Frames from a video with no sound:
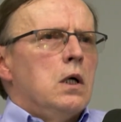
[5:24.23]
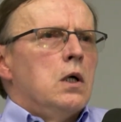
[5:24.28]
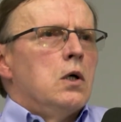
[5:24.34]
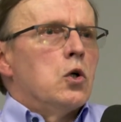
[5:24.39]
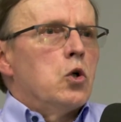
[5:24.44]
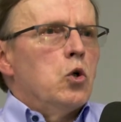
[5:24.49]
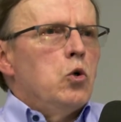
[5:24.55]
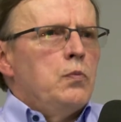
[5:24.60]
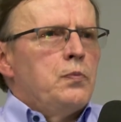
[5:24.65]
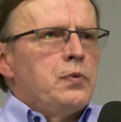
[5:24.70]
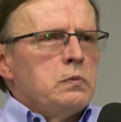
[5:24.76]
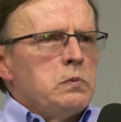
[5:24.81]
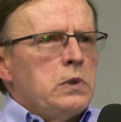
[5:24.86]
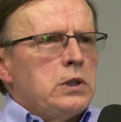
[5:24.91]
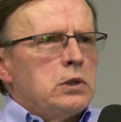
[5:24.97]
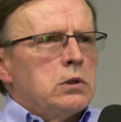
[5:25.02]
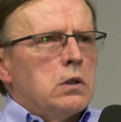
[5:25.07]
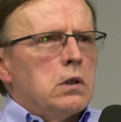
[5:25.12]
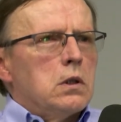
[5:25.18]

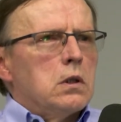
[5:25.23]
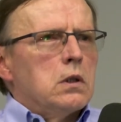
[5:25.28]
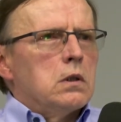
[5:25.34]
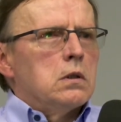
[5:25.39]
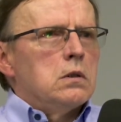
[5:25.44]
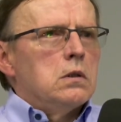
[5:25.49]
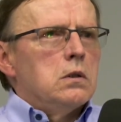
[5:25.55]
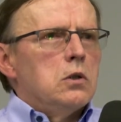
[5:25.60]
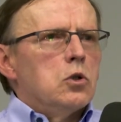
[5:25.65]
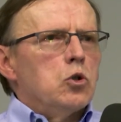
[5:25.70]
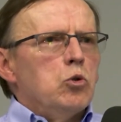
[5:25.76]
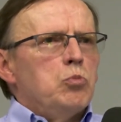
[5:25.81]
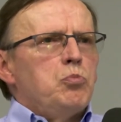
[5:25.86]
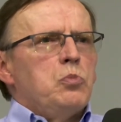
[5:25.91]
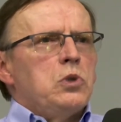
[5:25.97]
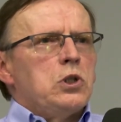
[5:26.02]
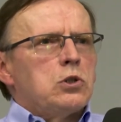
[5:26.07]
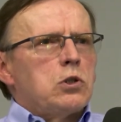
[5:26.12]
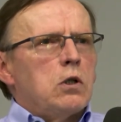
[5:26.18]
Róbmy to,
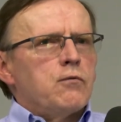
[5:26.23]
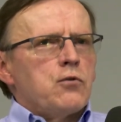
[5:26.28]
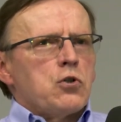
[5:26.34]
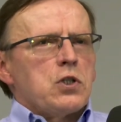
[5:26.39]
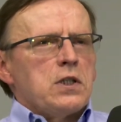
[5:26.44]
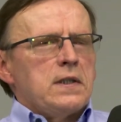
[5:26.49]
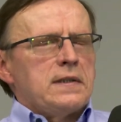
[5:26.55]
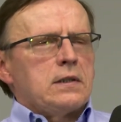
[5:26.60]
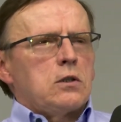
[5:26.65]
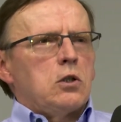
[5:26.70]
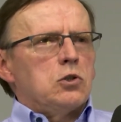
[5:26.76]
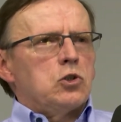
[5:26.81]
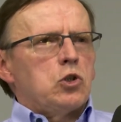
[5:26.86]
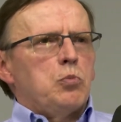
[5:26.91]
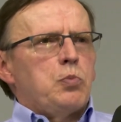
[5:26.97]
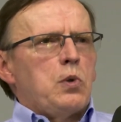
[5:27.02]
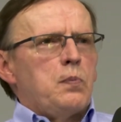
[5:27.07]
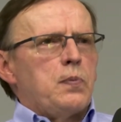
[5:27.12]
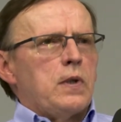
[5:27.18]
róbmy to wszystko,
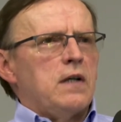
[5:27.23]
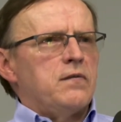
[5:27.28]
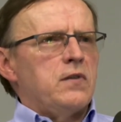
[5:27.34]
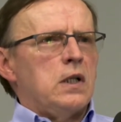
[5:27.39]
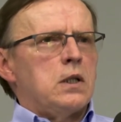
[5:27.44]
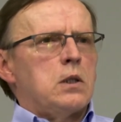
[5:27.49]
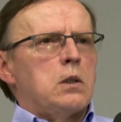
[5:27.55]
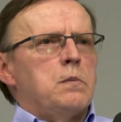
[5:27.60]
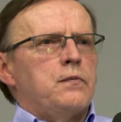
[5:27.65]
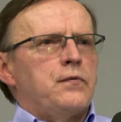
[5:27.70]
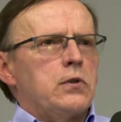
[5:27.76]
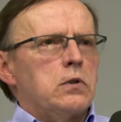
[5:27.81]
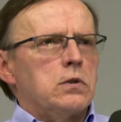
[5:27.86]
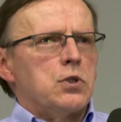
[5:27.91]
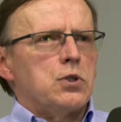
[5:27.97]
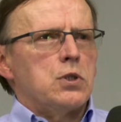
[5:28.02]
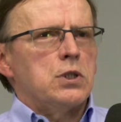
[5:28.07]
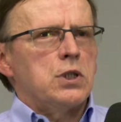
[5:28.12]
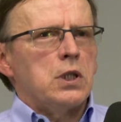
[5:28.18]
co poprawia
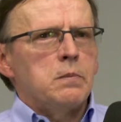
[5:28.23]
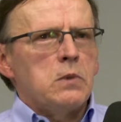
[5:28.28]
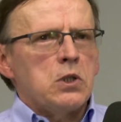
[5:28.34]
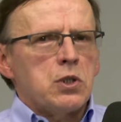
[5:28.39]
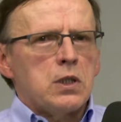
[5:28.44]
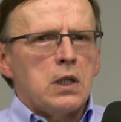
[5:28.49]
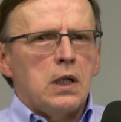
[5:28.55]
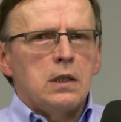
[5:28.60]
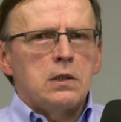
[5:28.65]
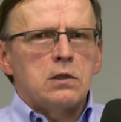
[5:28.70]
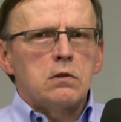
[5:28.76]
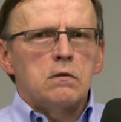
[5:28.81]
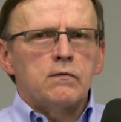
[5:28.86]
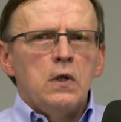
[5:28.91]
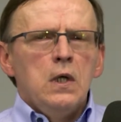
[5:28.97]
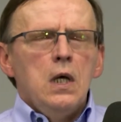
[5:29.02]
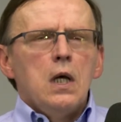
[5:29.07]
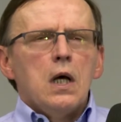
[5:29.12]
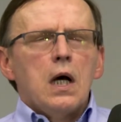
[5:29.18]
komfort życia
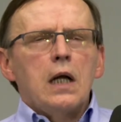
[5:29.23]
mieszkańców,